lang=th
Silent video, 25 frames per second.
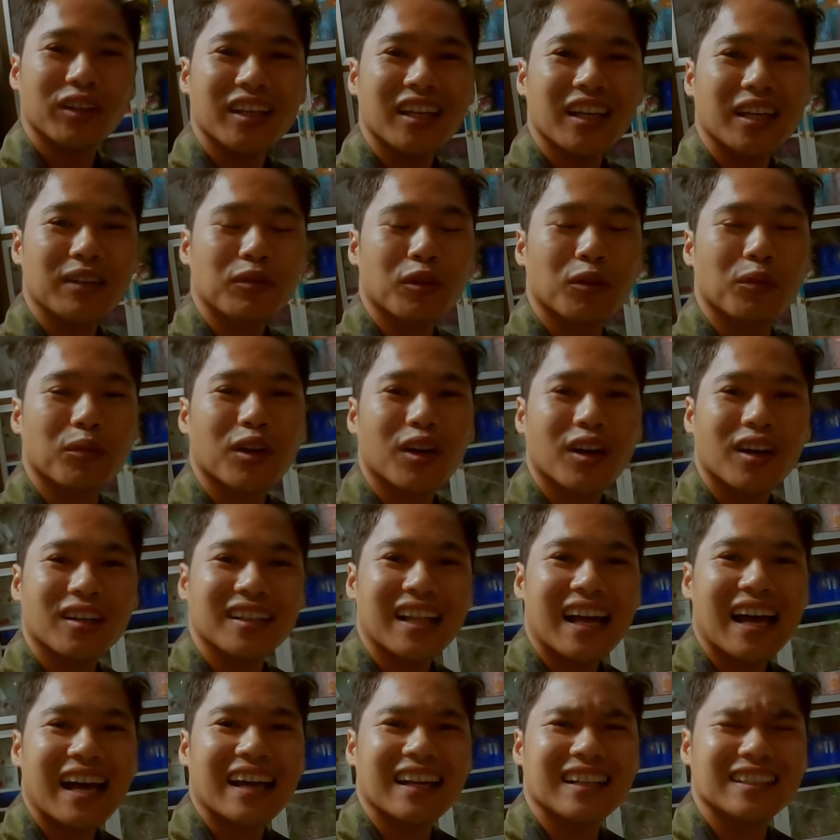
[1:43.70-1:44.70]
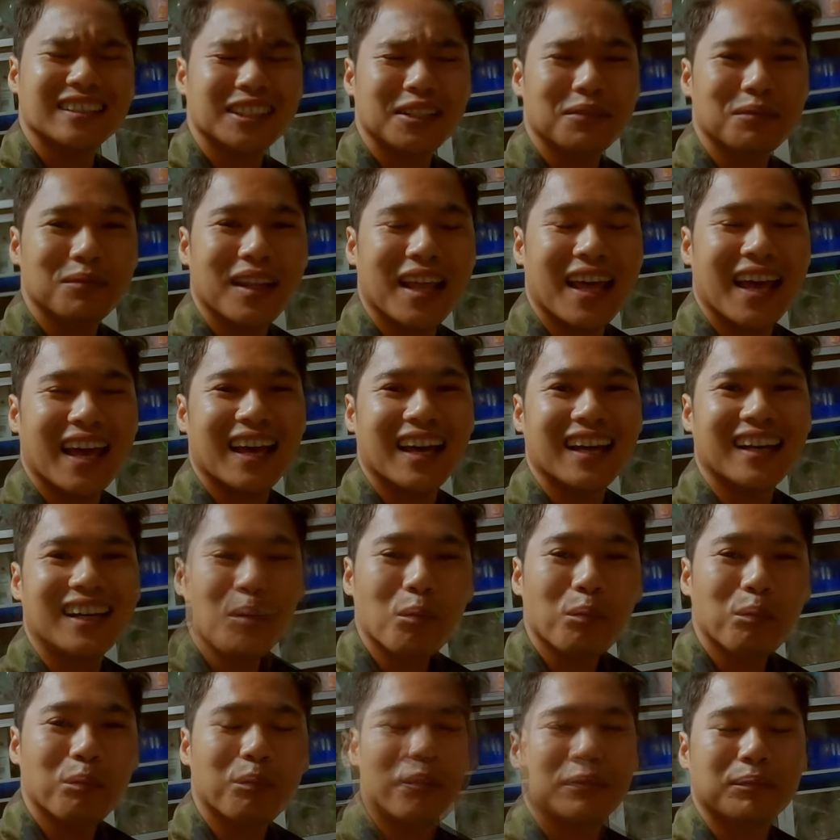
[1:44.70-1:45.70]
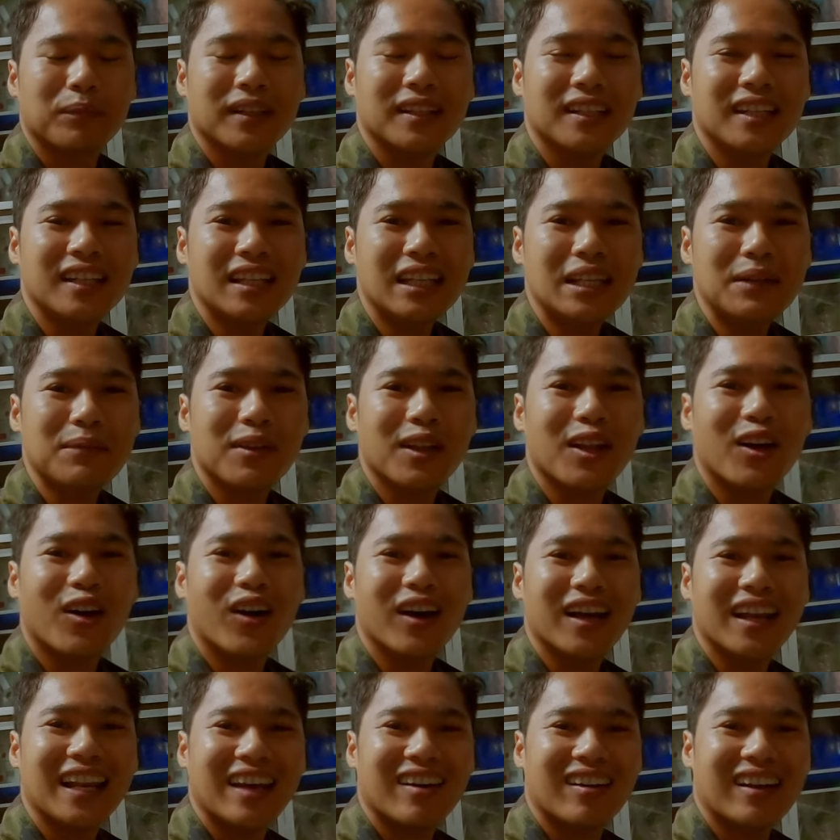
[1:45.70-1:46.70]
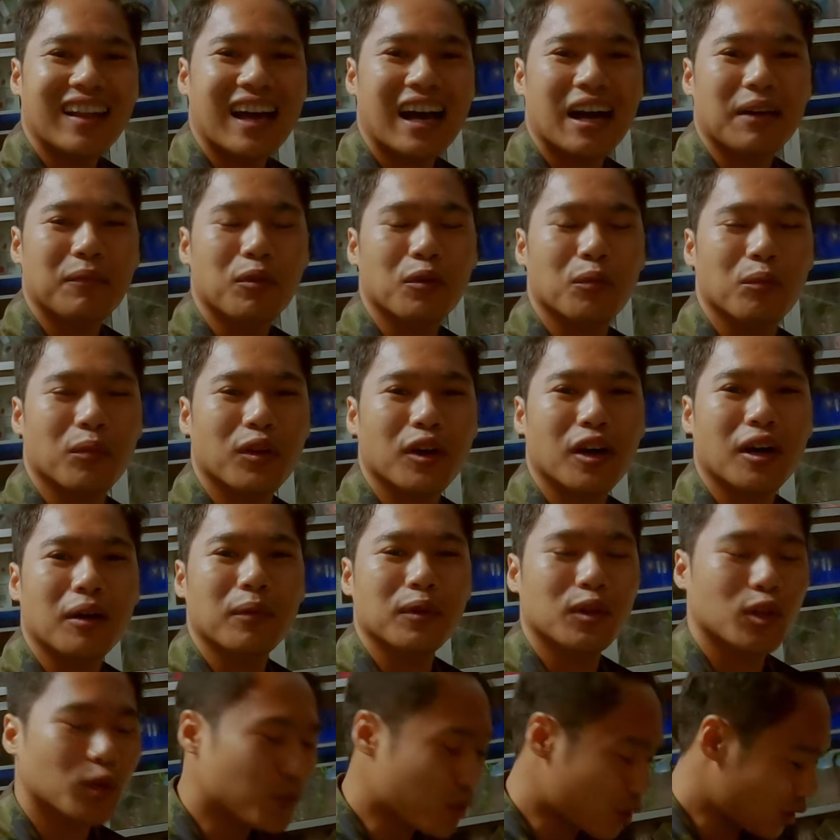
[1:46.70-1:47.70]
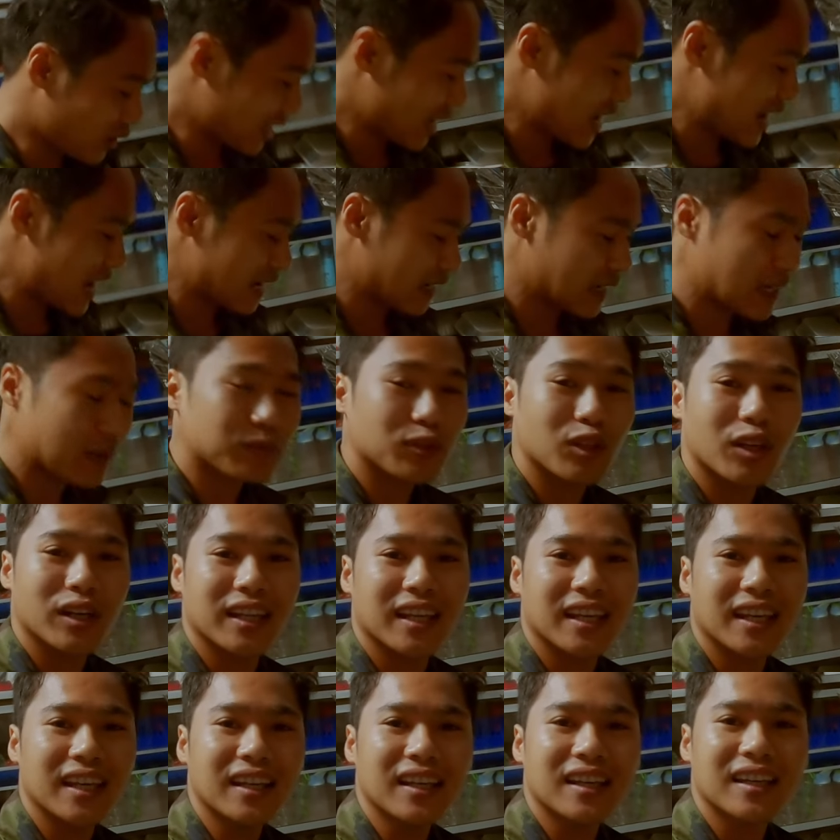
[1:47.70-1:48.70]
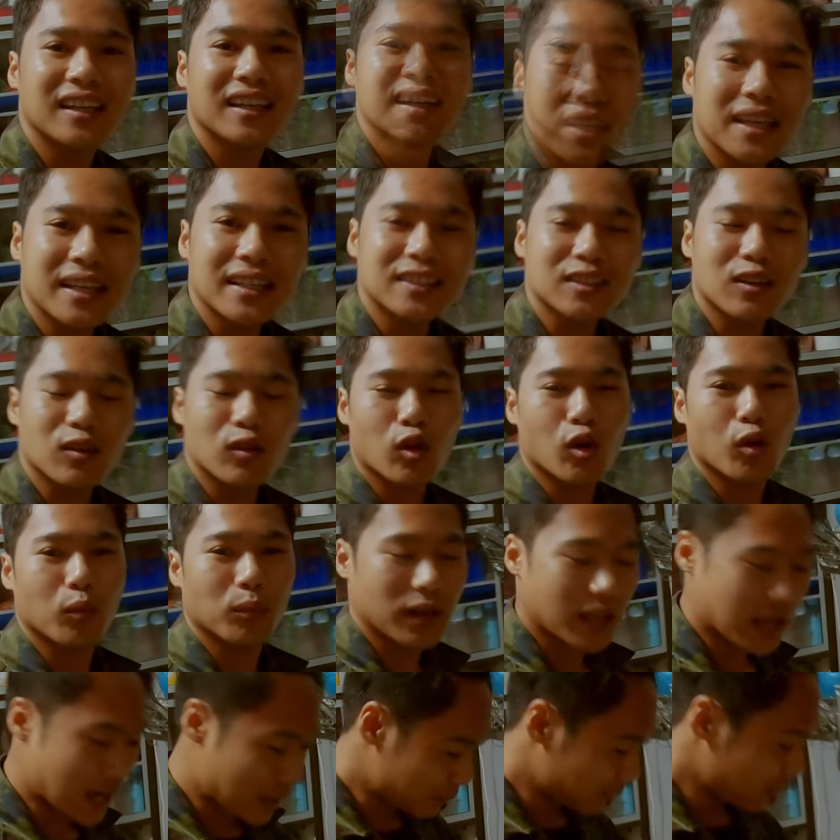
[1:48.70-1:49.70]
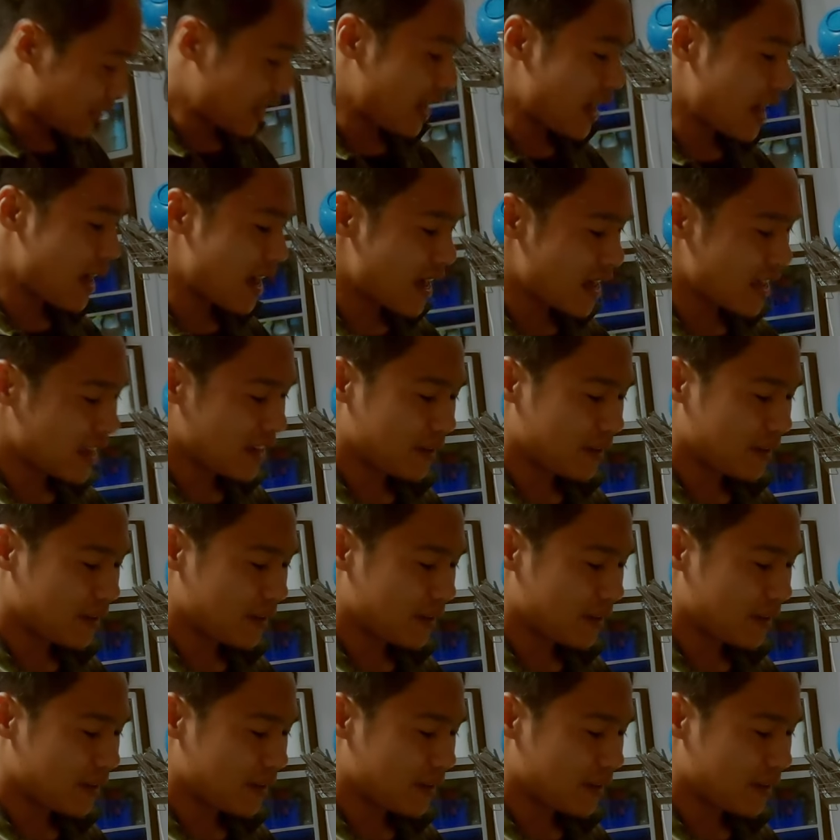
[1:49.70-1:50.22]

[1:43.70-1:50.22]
ตอนนี้ผมก็ได้ชำแหละกบเสร็จเป็นที่เรียบร้อยแล้วนะครับ ผมก็มาดูผลงานครับ ตอนนี้ไปส่องกบนะครับได้